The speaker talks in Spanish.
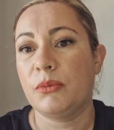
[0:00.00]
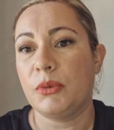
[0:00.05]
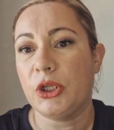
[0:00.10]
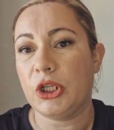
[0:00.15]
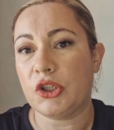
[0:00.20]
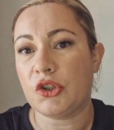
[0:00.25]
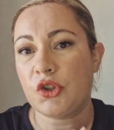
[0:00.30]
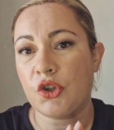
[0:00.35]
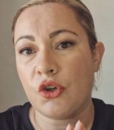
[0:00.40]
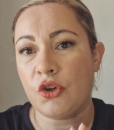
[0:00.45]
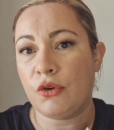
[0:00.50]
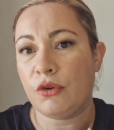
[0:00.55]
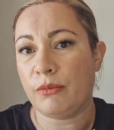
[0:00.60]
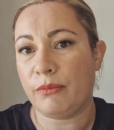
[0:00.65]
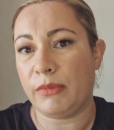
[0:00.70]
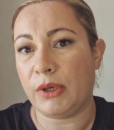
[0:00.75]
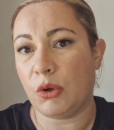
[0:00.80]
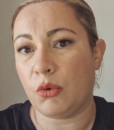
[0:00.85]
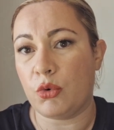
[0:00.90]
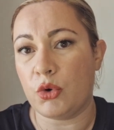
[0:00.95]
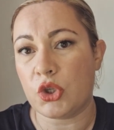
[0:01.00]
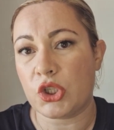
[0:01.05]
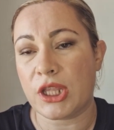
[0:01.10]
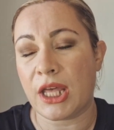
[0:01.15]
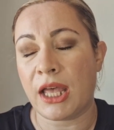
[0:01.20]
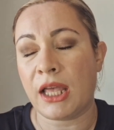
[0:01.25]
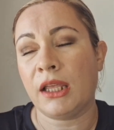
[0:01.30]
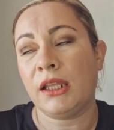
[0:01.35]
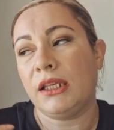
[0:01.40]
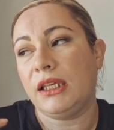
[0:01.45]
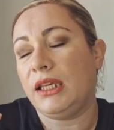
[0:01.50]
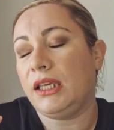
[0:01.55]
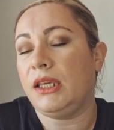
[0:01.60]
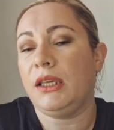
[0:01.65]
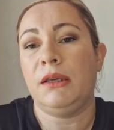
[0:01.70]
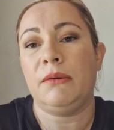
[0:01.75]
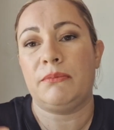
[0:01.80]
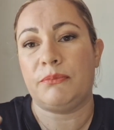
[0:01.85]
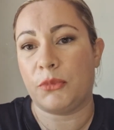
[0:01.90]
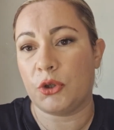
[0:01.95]
Por eso me gusta
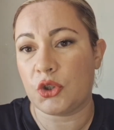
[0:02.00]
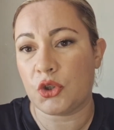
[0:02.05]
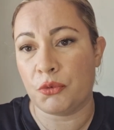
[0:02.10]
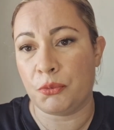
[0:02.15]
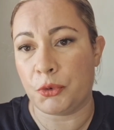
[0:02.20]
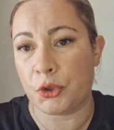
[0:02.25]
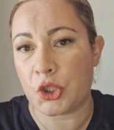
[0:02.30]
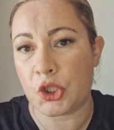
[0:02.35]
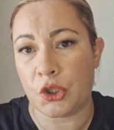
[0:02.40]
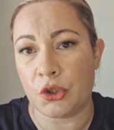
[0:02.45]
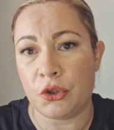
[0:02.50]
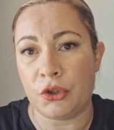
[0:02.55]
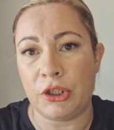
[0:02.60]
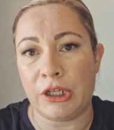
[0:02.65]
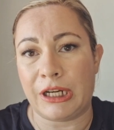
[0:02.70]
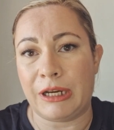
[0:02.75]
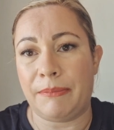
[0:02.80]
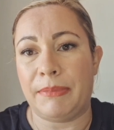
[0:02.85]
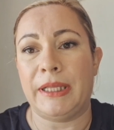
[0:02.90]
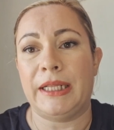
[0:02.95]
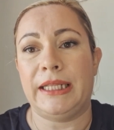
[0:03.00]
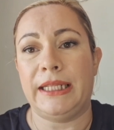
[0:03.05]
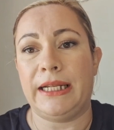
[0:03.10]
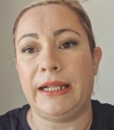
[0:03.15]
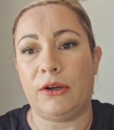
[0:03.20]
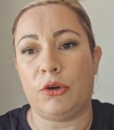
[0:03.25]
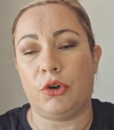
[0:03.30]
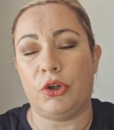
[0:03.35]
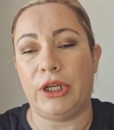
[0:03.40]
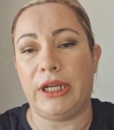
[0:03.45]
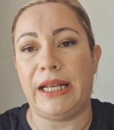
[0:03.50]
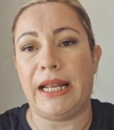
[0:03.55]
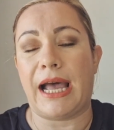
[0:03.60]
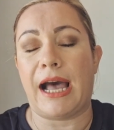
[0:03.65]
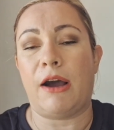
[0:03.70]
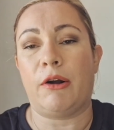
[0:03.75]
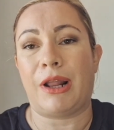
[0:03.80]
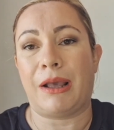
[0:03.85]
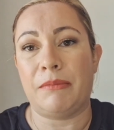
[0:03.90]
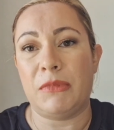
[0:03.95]
y por supuesto repetiré con él.
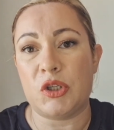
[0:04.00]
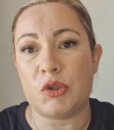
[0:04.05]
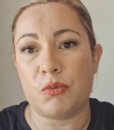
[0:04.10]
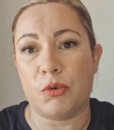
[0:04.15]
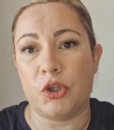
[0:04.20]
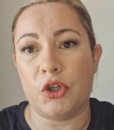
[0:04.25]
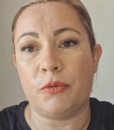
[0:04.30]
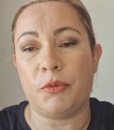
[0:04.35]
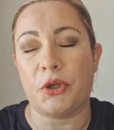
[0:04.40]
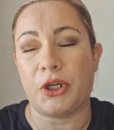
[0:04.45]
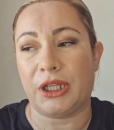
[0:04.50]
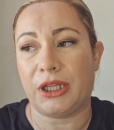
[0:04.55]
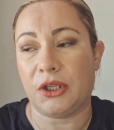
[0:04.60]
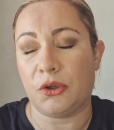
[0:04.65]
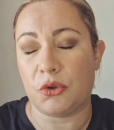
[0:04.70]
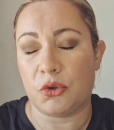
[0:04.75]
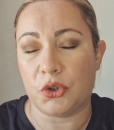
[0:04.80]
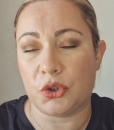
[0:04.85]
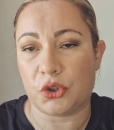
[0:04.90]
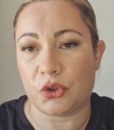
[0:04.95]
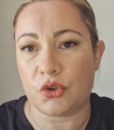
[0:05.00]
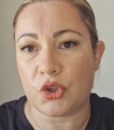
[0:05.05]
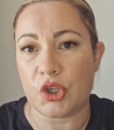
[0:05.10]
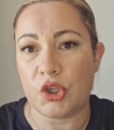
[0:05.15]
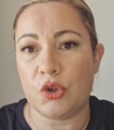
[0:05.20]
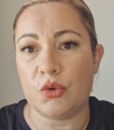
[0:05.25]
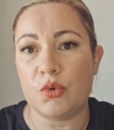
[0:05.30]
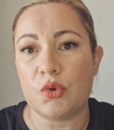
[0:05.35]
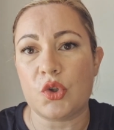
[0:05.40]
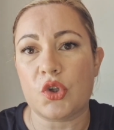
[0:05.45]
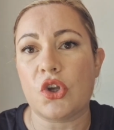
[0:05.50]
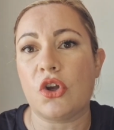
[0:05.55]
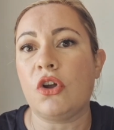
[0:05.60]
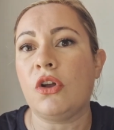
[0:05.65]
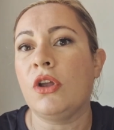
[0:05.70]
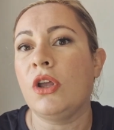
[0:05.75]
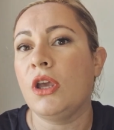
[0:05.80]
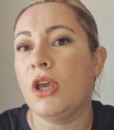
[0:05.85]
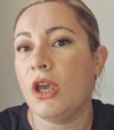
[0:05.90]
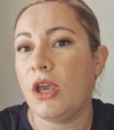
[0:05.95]
Ahora mismo no porque tengo otros en
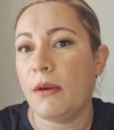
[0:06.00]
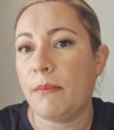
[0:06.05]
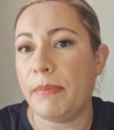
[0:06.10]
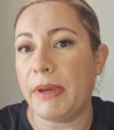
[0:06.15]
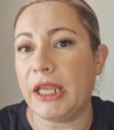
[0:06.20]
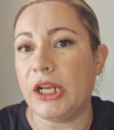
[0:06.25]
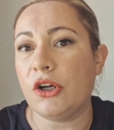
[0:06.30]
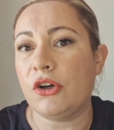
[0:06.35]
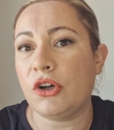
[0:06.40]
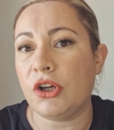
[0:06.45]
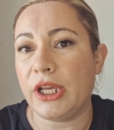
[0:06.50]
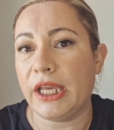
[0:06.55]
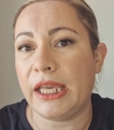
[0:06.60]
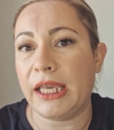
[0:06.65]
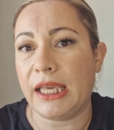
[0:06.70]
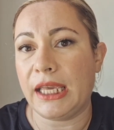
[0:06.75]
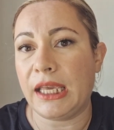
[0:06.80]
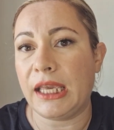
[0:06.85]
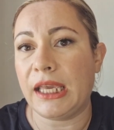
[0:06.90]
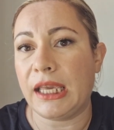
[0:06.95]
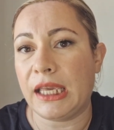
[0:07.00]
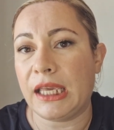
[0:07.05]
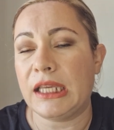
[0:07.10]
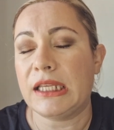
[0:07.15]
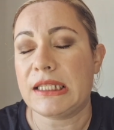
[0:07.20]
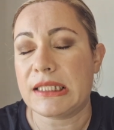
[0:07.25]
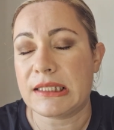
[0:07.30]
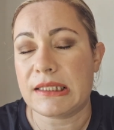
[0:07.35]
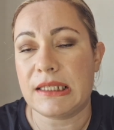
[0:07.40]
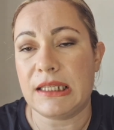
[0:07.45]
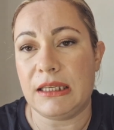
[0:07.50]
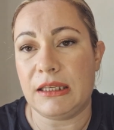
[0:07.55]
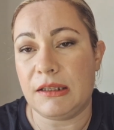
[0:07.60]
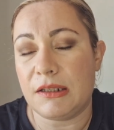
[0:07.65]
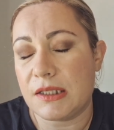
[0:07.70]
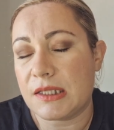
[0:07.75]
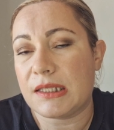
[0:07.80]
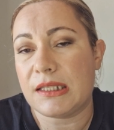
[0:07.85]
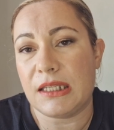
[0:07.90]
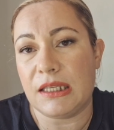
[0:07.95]
uso, pero eh,
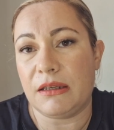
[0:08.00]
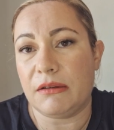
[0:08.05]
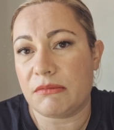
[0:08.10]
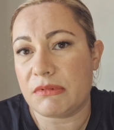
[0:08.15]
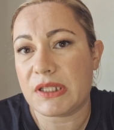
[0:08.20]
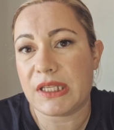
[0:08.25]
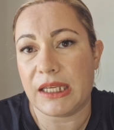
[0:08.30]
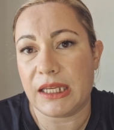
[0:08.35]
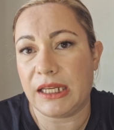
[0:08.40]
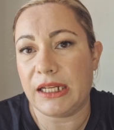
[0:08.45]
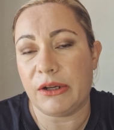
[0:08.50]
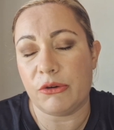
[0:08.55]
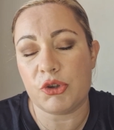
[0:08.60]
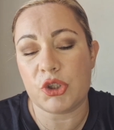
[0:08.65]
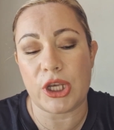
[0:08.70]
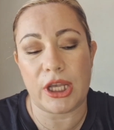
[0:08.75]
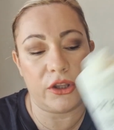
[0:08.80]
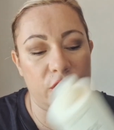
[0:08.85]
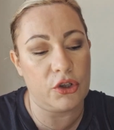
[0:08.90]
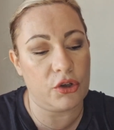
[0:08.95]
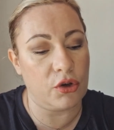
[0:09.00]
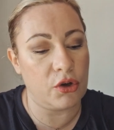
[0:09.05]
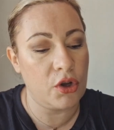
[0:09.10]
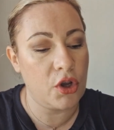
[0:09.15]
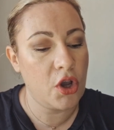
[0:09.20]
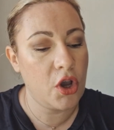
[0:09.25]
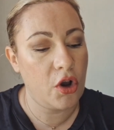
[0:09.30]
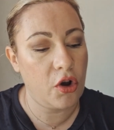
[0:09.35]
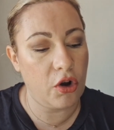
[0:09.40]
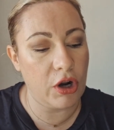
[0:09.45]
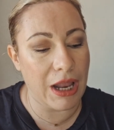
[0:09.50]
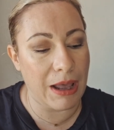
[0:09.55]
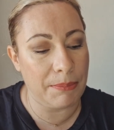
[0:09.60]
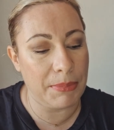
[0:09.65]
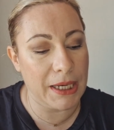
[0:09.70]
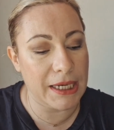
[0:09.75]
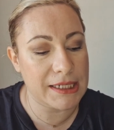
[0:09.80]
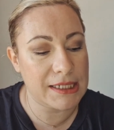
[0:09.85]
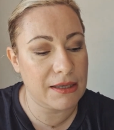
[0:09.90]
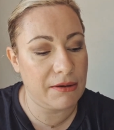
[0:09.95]
sí, sí, seguiré usando
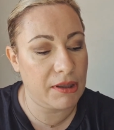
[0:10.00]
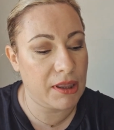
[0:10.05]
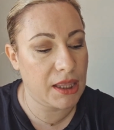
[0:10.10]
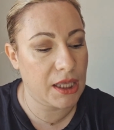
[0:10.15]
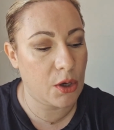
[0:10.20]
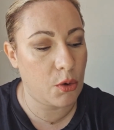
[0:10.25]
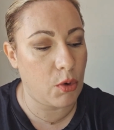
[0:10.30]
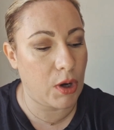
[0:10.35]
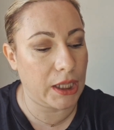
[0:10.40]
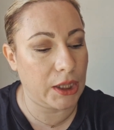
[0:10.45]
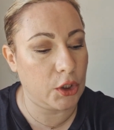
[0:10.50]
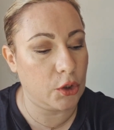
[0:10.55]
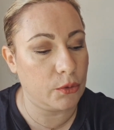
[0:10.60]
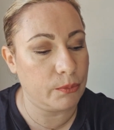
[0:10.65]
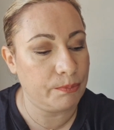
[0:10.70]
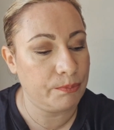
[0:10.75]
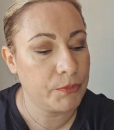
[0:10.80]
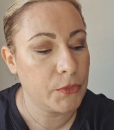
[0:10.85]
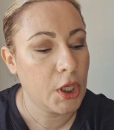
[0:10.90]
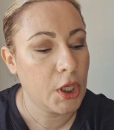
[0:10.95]
Olaplex de vez en cuando.